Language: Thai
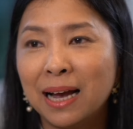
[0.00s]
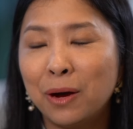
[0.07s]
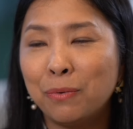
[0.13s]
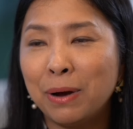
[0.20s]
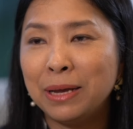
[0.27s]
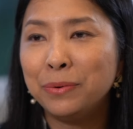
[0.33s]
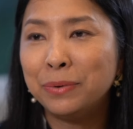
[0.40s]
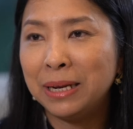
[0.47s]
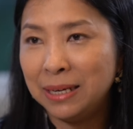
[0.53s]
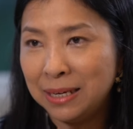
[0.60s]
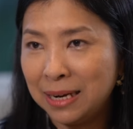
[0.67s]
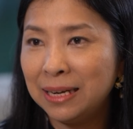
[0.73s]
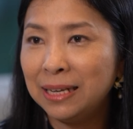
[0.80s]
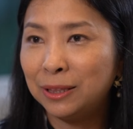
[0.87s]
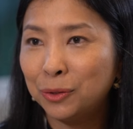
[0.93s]
เอาไว้อยู่ใน
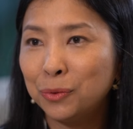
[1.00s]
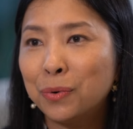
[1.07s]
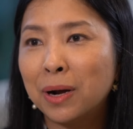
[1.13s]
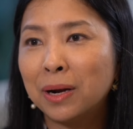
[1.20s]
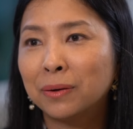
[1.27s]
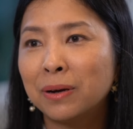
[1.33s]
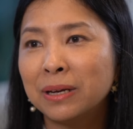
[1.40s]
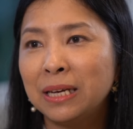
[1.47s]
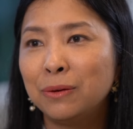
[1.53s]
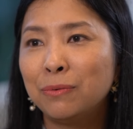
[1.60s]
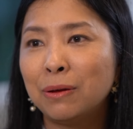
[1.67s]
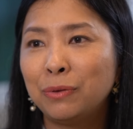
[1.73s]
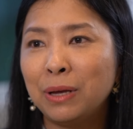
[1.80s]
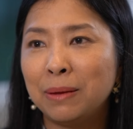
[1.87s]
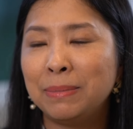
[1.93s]
เนื้อในตัว แล้วก็คิด
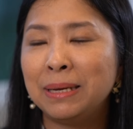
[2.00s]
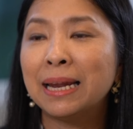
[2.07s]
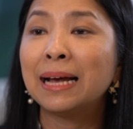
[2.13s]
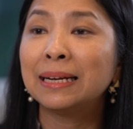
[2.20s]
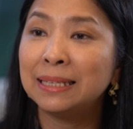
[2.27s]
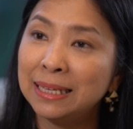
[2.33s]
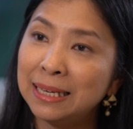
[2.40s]
ว่าตัวเองมีหน้า